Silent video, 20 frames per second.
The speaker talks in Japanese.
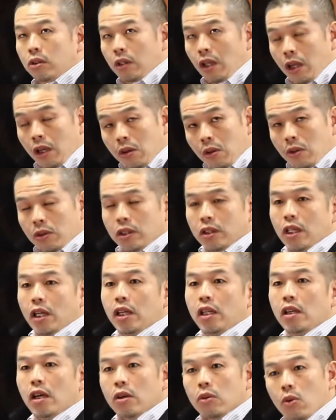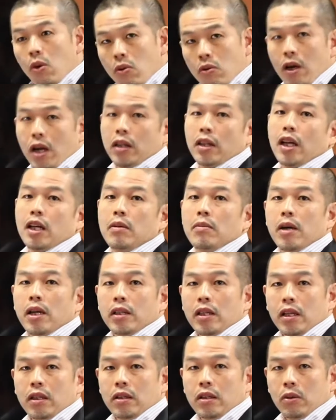江戸時代ではごく当たり前
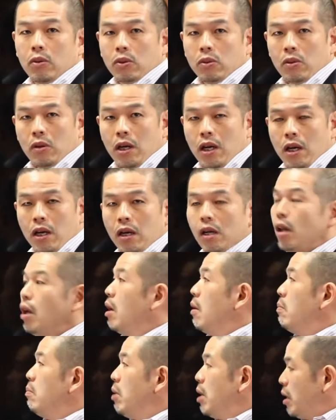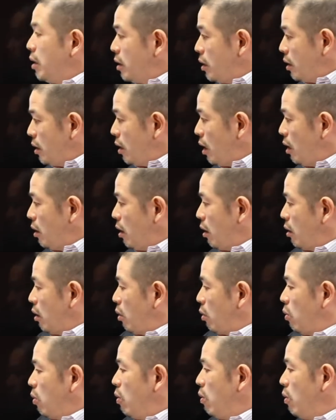だったことが明治時代になった
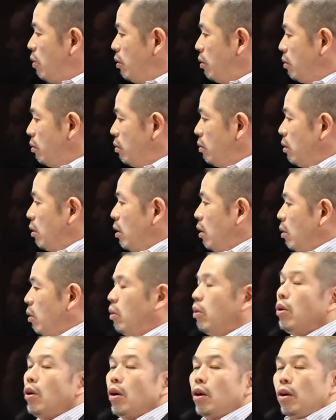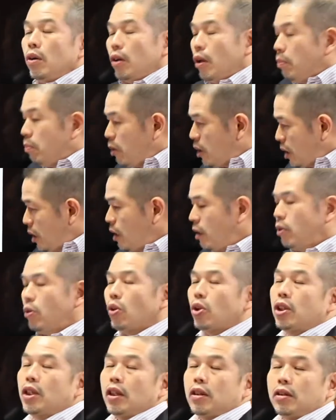らこういうビシッ
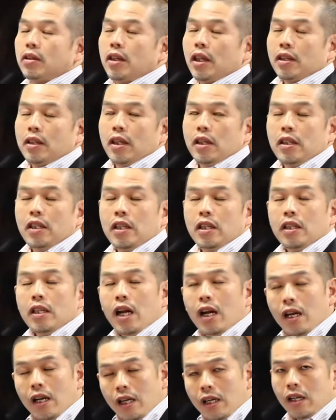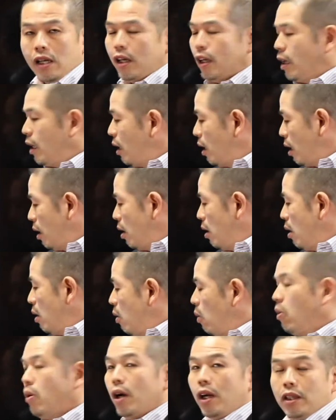とした姿にならないから
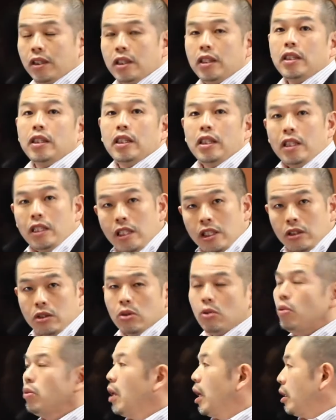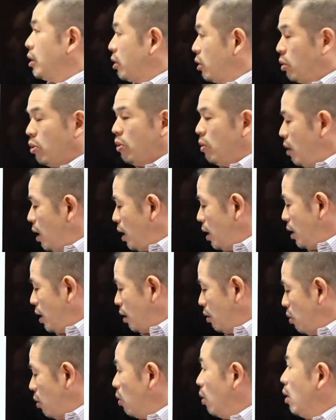おかしい異常だ障害
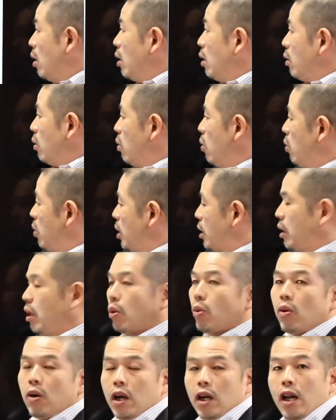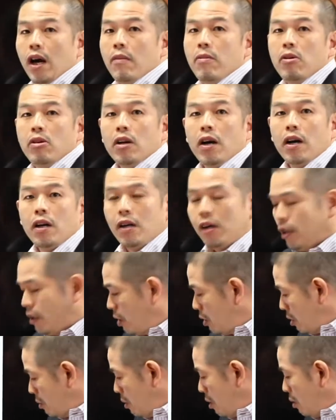だとこういった子がラベル貼られ
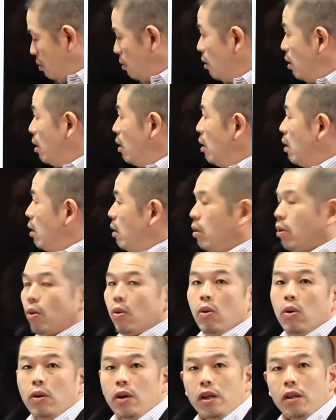てしまうこ